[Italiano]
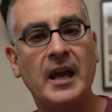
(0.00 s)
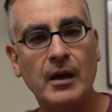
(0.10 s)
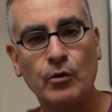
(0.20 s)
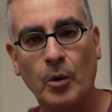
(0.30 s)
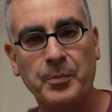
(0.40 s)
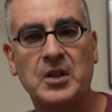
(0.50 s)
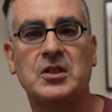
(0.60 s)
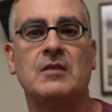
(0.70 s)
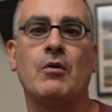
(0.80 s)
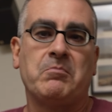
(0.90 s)
è un
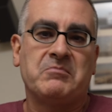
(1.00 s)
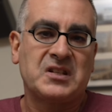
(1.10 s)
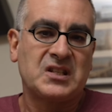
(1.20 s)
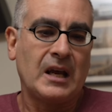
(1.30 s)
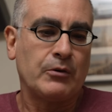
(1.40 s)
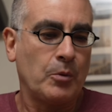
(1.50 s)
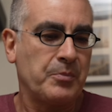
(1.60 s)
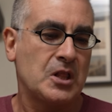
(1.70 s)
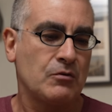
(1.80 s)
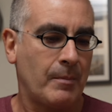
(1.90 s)
obiettivo, se è un
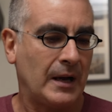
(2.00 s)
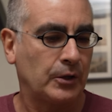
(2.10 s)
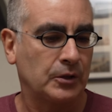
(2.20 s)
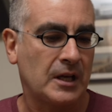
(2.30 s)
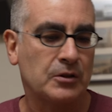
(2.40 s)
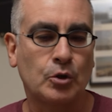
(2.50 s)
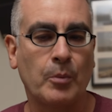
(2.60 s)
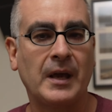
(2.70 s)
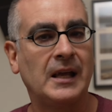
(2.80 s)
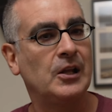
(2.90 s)
obiettivo macro tanto
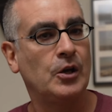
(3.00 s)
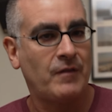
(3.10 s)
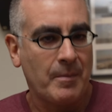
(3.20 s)
meglio,